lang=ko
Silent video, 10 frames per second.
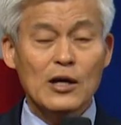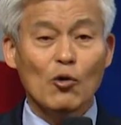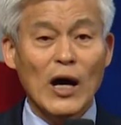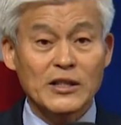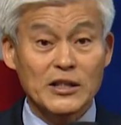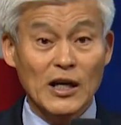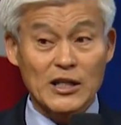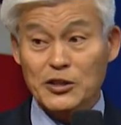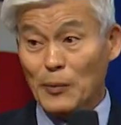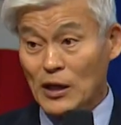
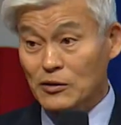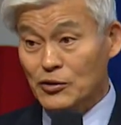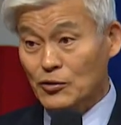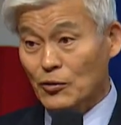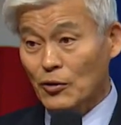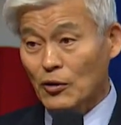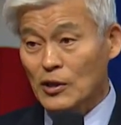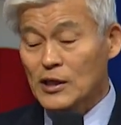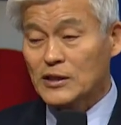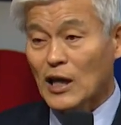과식하지 말 것이고요.
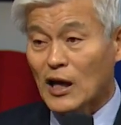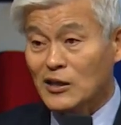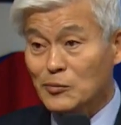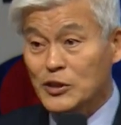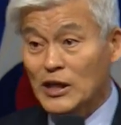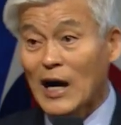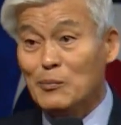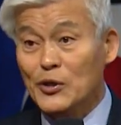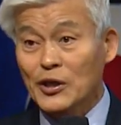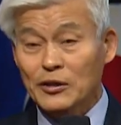상한 음식 안
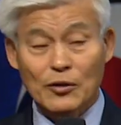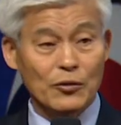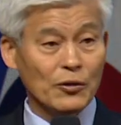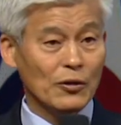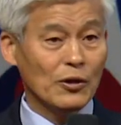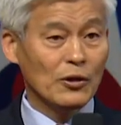먹어야 되고요.